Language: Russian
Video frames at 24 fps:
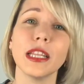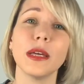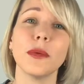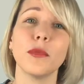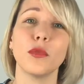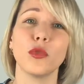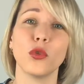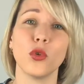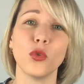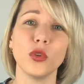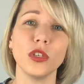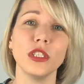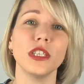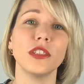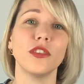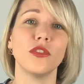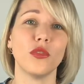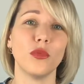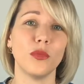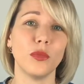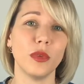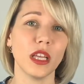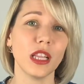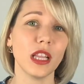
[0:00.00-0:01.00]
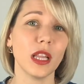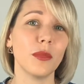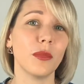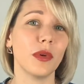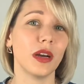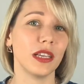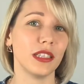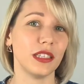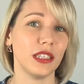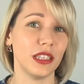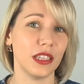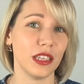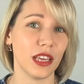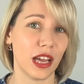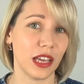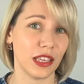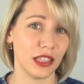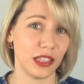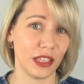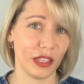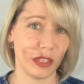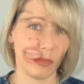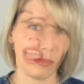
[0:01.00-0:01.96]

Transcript: бродит в белом одеянии.